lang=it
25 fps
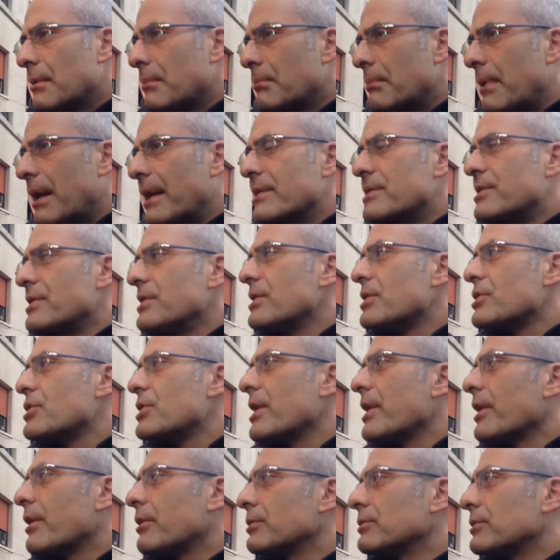Ma I sindaci
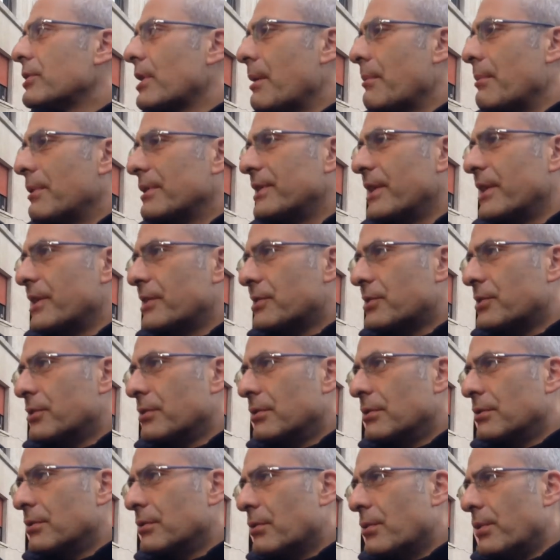li incontriamo adesso,
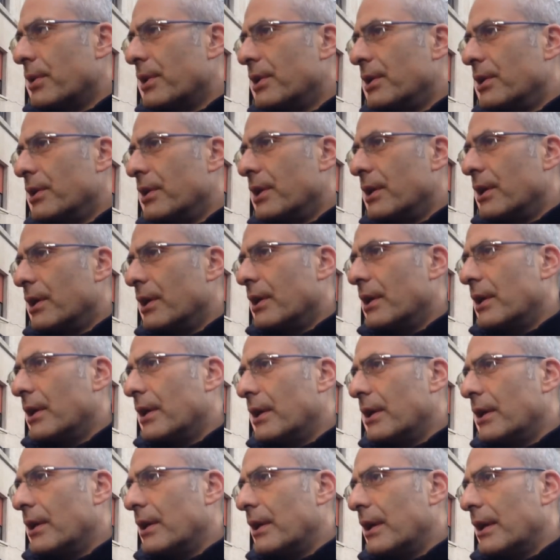
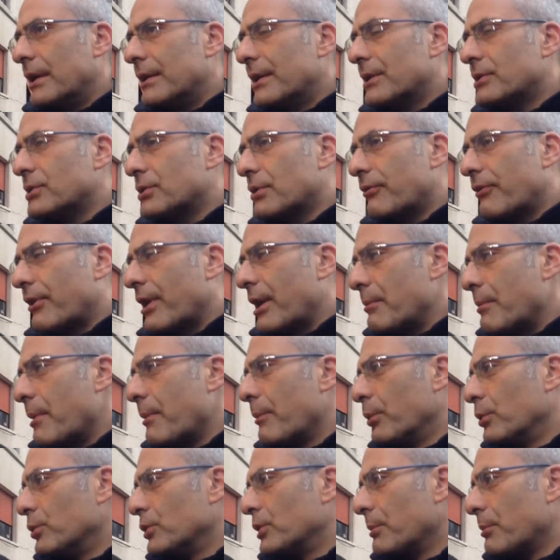quindi adesso faremo i
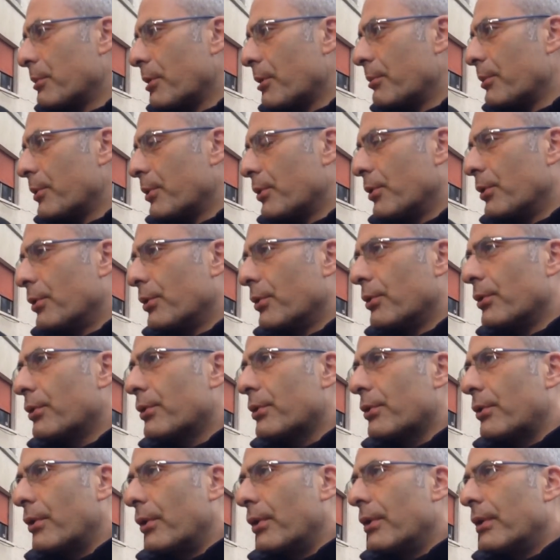punti proprio con
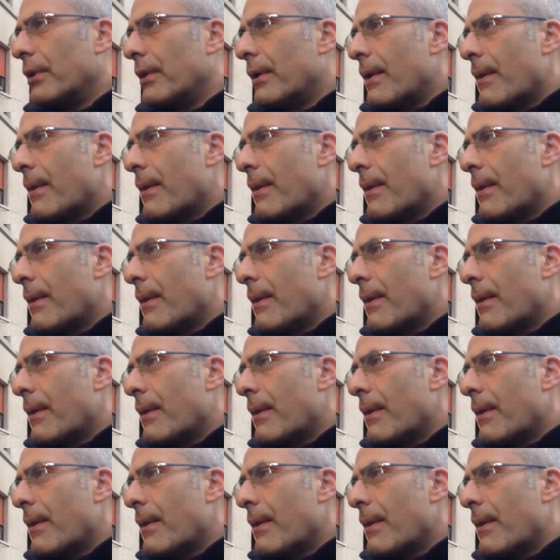loro.